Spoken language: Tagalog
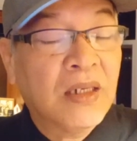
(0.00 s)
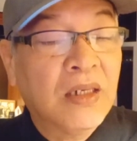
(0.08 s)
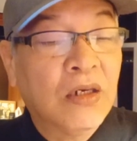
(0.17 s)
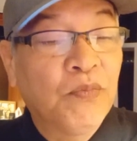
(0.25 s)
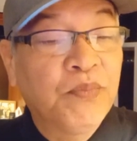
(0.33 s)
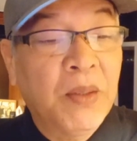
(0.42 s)

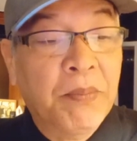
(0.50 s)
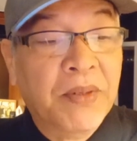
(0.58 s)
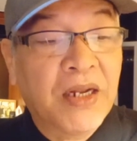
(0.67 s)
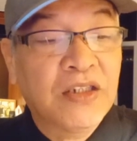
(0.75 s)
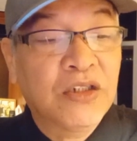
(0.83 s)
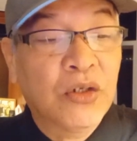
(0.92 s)
of
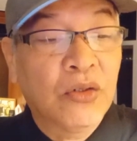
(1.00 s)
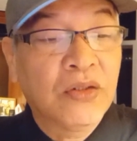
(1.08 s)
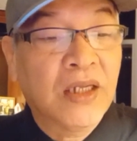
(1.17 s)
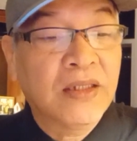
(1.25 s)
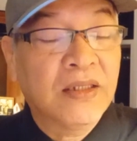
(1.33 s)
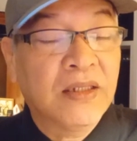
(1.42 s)
depression
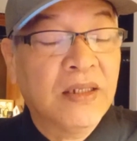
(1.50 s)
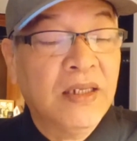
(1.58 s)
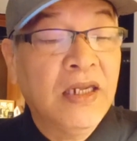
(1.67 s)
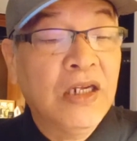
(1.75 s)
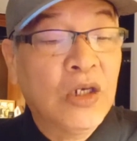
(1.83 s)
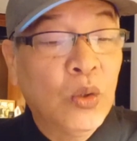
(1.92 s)
that
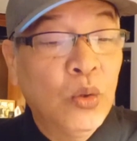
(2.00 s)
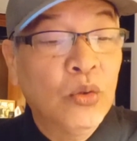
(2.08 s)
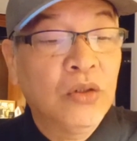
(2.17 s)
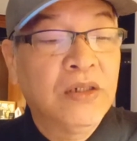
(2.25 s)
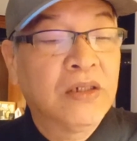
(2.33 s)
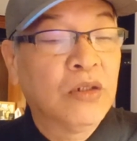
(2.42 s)

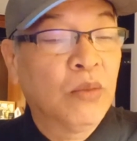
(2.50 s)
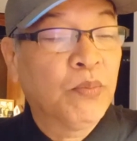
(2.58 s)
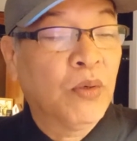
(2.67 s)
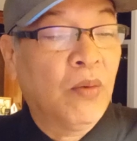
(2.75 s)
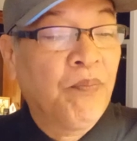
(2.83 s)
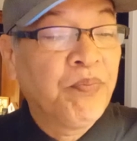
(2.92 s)
includes no
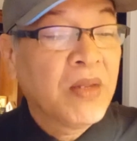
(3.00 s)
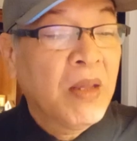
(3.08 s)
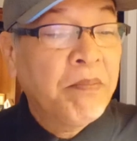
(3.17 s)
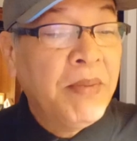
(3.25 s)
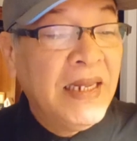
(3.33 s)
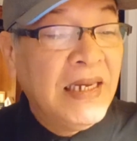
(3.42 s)
po
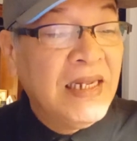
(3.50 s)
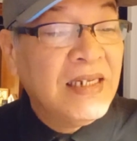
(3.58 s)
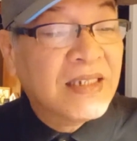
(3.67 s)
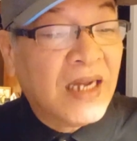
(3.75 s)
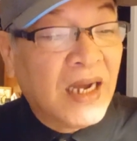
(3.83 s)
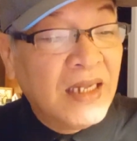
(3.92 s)
feeling
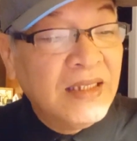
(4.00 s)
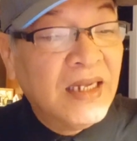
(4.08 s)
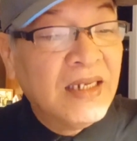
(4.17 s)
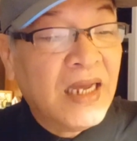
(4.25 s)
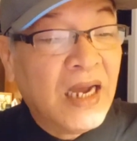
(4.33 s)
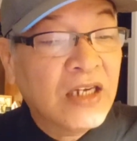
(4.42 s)
sad
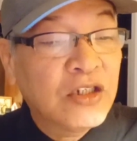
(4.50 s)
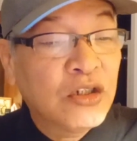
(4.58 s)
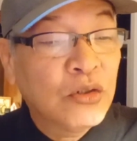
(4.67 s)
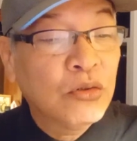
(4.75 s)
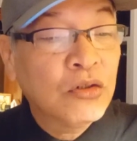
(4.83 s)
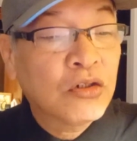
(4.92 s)
and
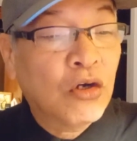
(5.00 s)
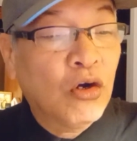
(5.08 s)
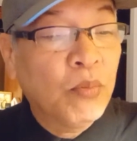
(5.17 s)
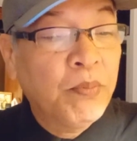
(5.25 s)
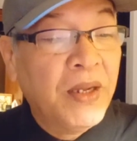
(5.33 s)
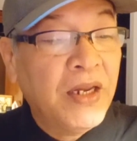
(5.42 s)
anxious
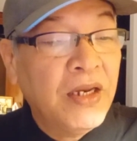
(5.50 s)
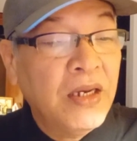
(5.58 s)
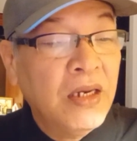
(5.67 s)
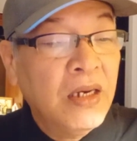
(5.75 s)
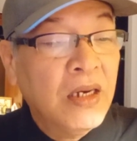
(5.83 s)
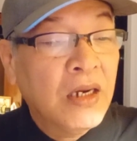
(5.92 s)

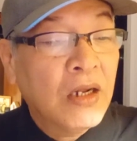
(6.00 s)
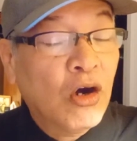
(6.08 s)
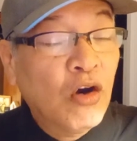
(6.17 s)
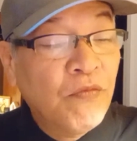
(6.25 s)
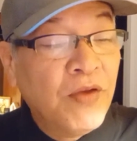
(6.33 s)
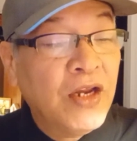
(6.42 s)
often
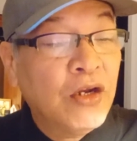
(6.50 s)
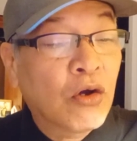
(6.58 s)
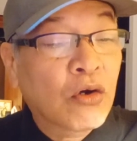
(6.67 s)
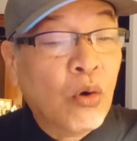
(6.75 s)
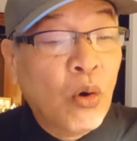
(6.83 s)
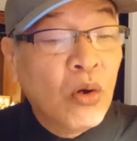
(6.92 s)
often
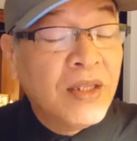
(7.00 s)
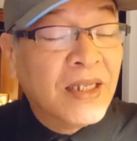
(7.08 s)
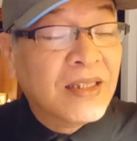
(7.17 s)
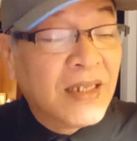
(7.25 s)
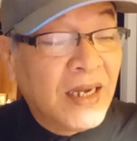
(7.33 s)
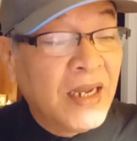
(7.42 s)
or all the
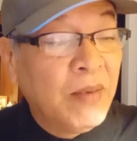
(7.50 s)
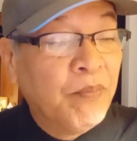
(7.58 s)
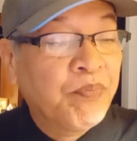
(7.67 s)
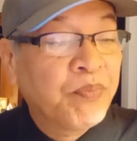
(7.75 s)
time